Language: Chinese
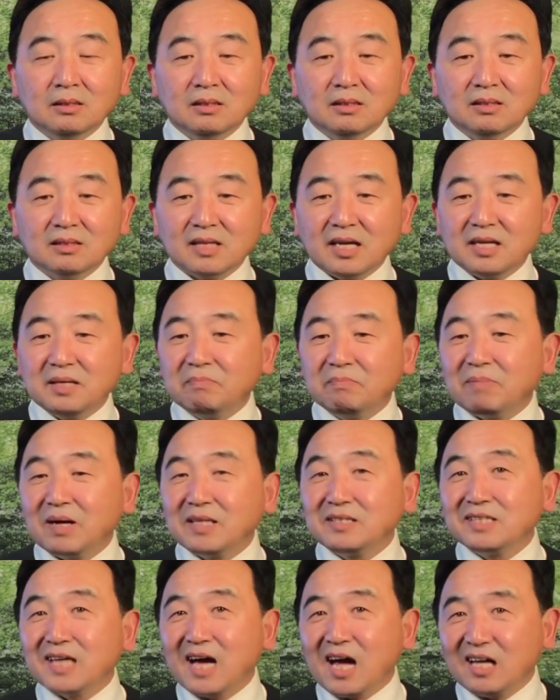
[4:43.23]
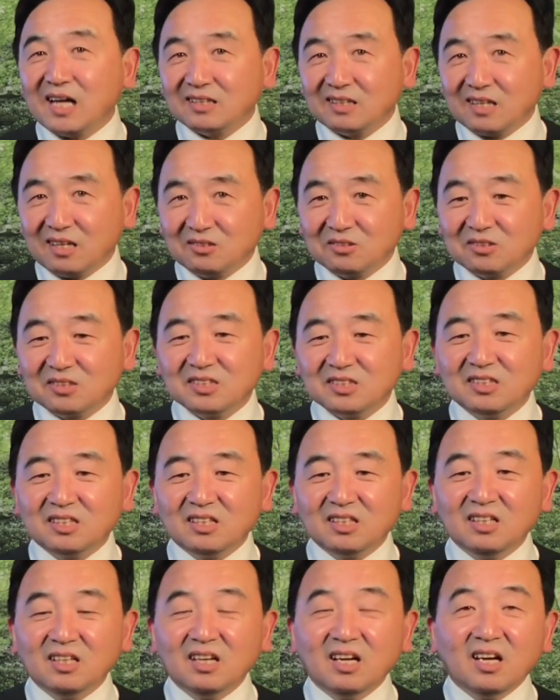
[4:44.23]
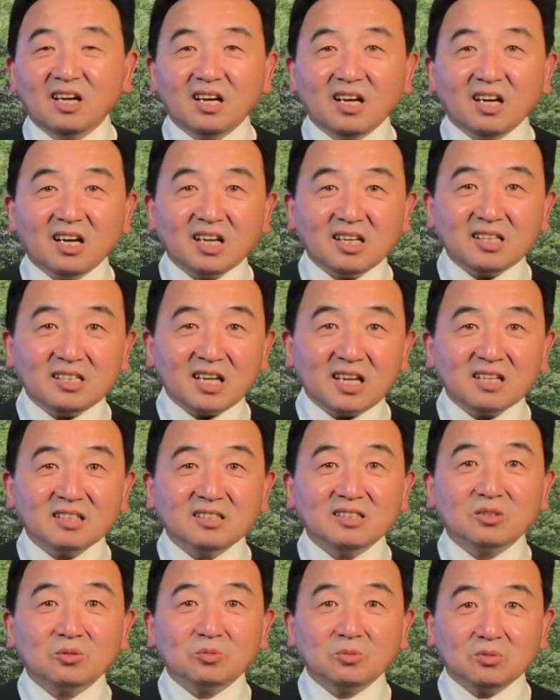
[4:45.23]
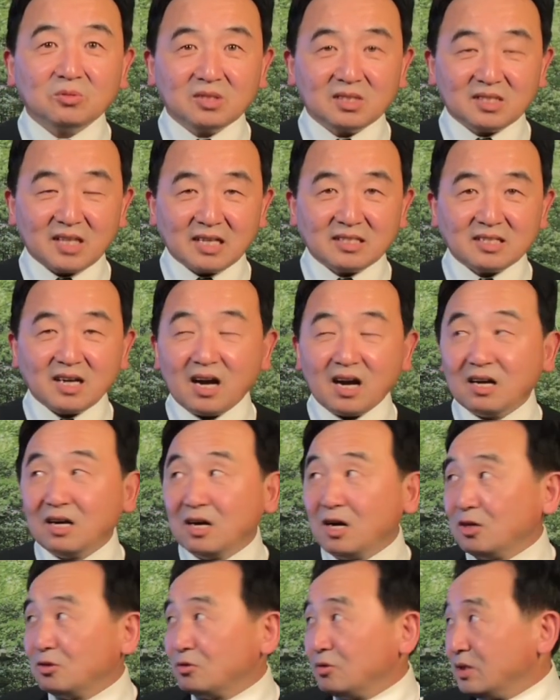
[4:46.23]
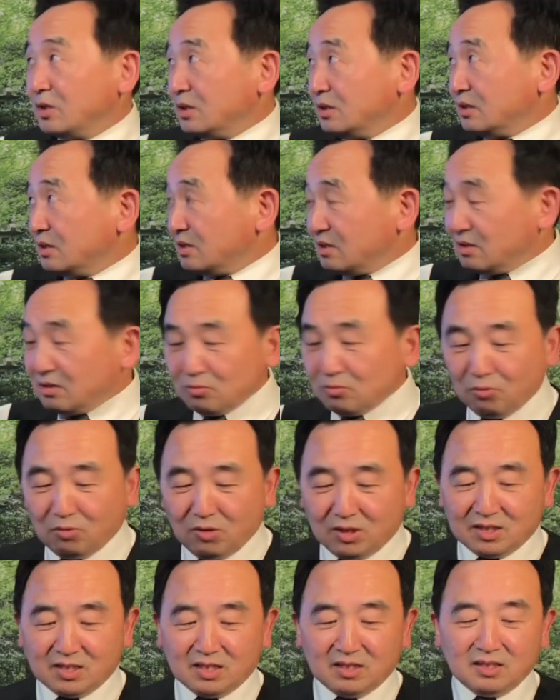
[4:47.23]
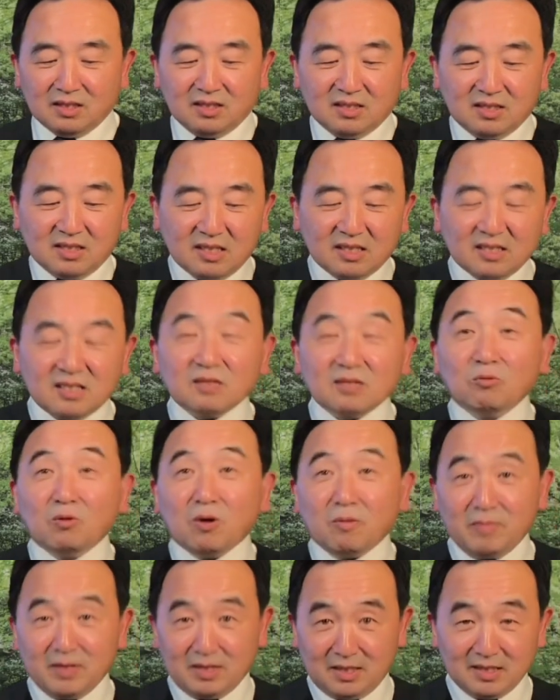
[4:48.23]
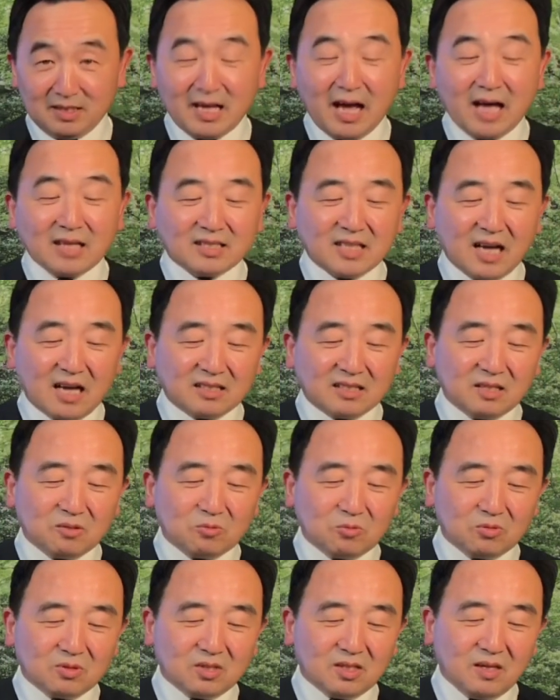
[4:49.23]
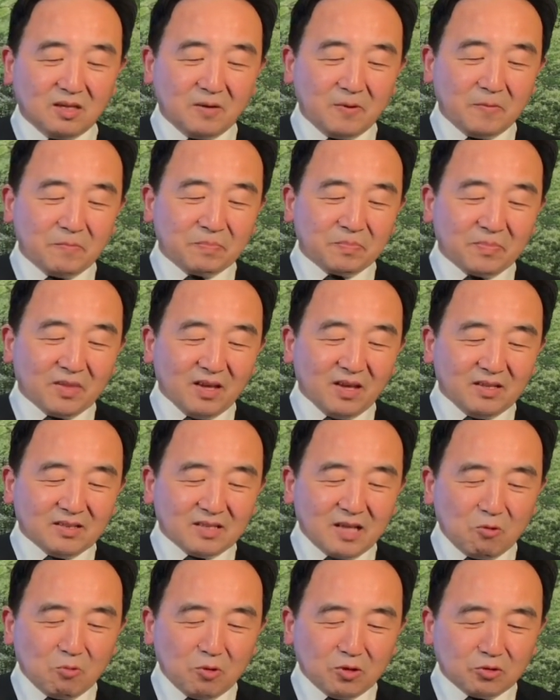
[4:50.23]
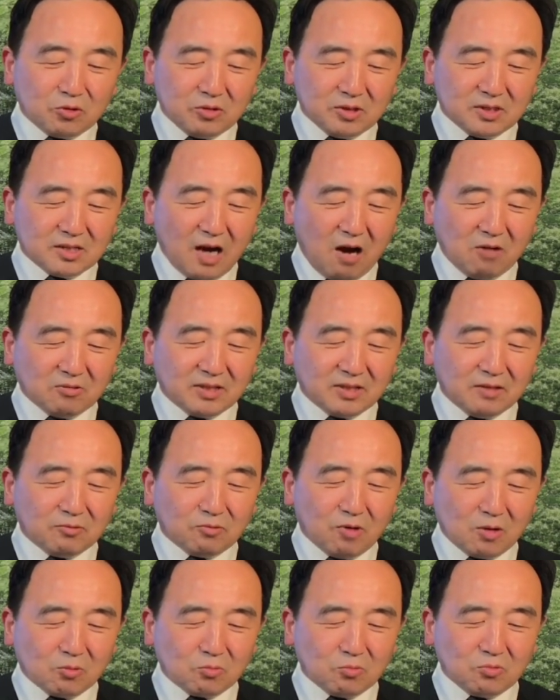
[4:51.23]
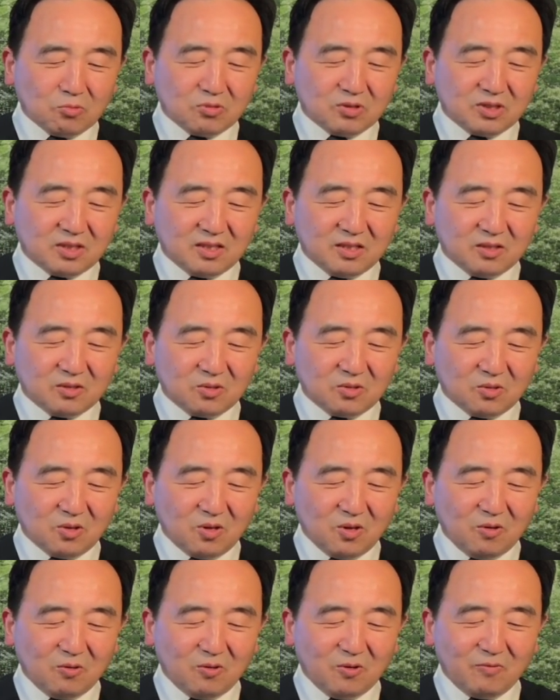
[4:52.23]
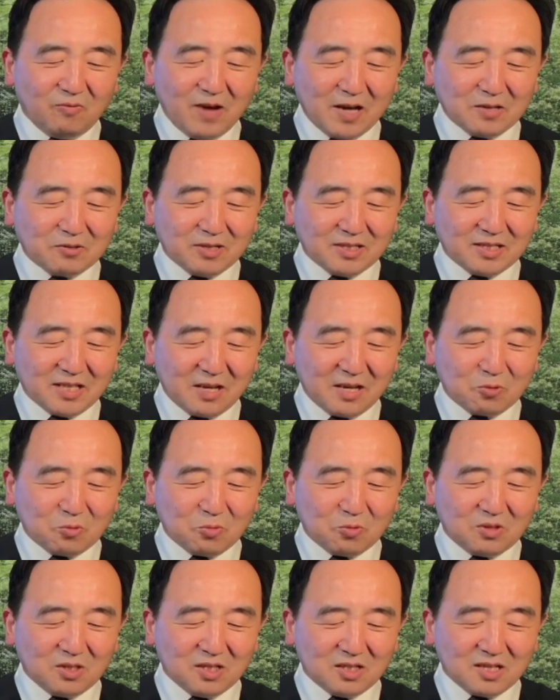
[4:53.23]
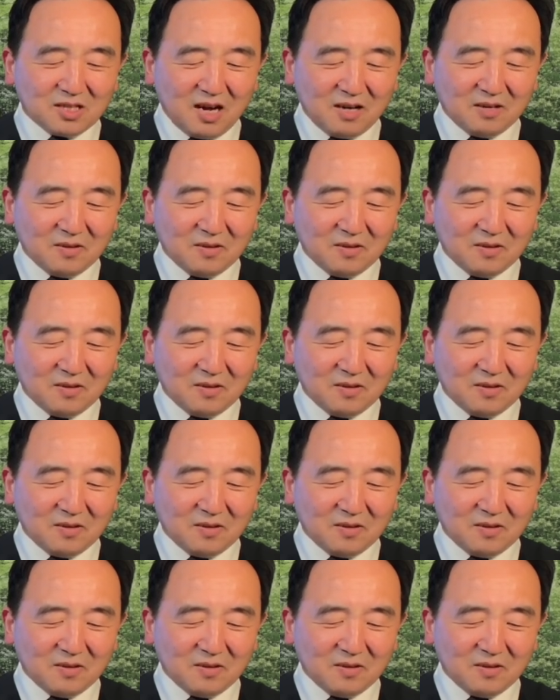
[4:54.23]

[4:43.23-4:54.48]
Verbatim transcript: 她一搬家，她就折了。黑天鹅的故事在这儿，所以我曾这是我们跟大家讲这故事了。当我去找这段故事的时候，我发觉在谷歌上